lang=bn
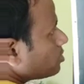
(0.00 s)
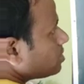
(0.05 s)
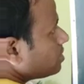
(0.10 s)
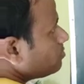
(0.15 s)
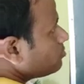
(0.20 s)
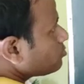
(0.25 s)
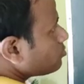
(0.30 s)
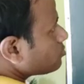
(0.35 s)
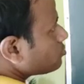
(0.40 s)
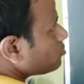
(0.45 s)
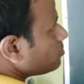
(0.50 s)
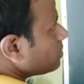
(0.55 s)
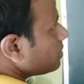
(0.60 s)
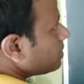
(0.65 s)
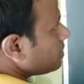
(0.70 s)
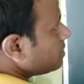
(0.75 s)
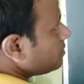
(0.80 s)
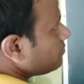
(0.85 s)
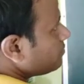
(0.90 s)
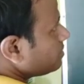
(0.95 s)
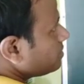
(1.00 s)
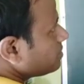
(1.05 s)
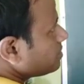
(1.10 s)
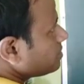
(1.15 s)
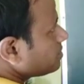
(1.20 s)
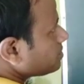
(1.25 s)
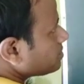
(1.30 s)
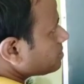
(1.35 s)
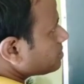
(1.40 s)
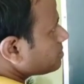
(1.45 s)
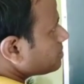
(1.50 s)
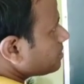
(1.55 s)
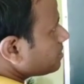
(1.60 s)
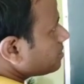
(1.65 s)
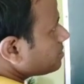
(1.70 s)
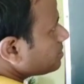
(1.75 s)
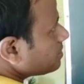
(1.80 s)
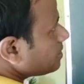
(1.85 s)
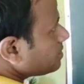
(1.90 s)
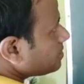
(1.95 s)
অসীম দূরত্ব মানে ইনফিনিটি ডিস্টেন্স
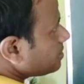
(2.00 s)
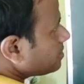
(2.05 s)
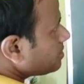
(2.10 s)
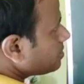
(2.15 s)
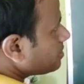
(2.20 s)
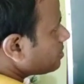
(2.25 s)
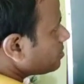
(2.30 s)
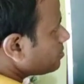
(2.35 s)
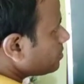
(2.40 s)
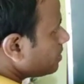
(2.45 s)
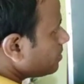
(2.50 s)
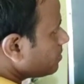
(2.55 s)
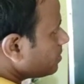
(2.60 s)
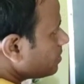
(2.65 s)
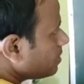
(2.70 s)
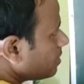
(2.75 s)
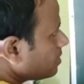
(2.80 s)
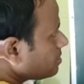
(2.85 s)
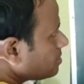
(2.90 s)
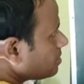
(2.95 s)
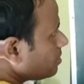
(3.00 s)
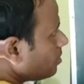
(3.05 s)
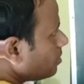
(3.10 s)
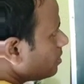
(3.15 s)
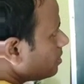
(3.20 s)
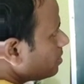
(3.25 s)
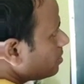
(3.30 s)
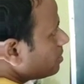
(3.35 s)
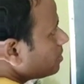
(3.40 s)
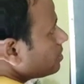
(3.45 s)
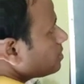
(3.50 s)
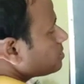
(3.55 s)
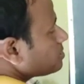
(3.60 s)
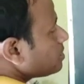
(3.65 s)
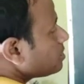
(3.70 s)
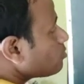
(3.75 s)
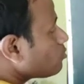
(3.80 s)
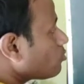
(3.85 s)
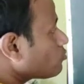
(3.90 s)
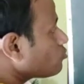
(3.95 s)
সেখান থেকে একটা আধানকে যদি এইখানে আনতে হয়
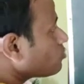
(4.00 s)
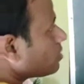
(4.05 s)
তাহলে কত